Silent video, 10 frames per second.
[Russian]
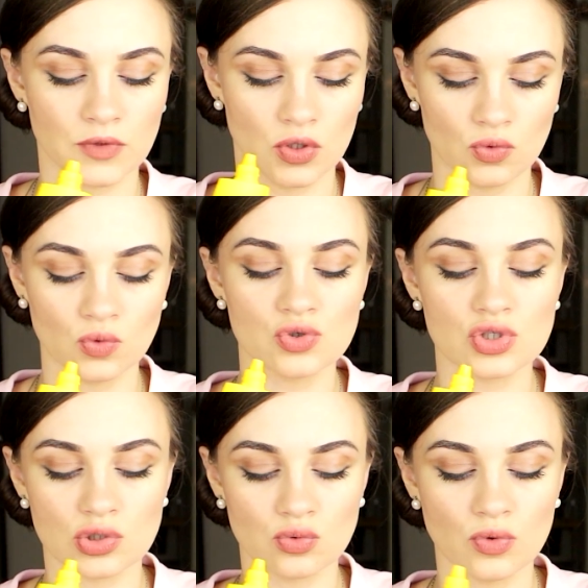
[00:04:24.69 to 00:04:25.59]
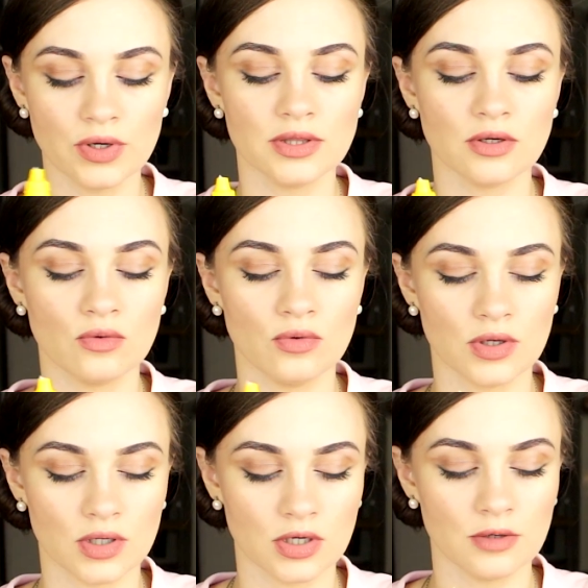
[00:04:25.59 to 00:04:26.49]
И он густой, такой,
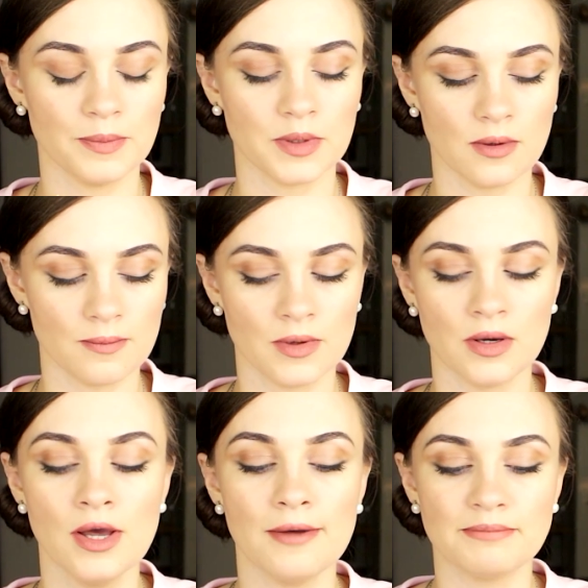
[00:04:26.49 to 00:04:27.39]
как прямо